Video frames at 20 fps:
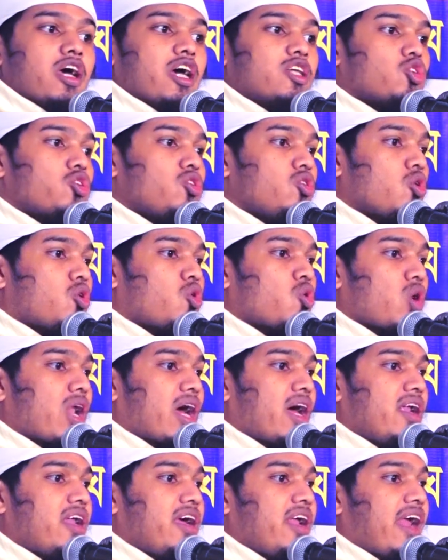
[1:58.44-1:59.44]
এজন্য
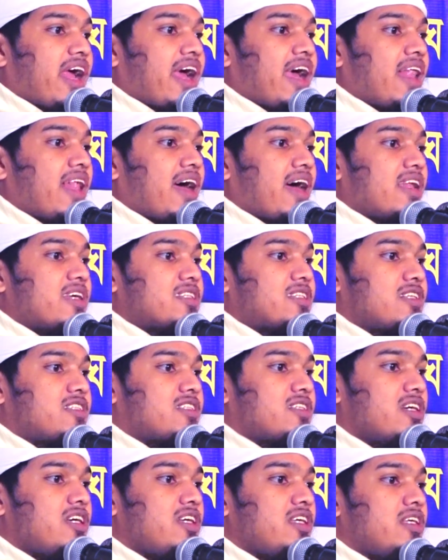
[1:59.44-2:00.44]
কোরআনের এলান
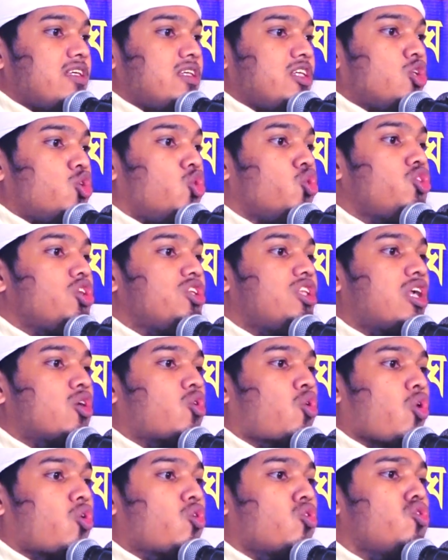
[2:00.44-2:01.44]
এসেছে ইহুদিদের
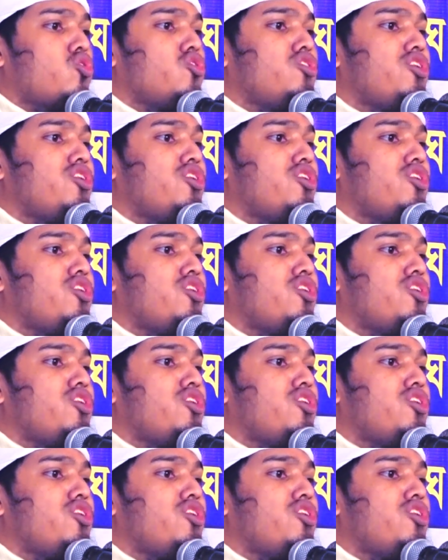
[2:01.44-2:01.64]
কখনো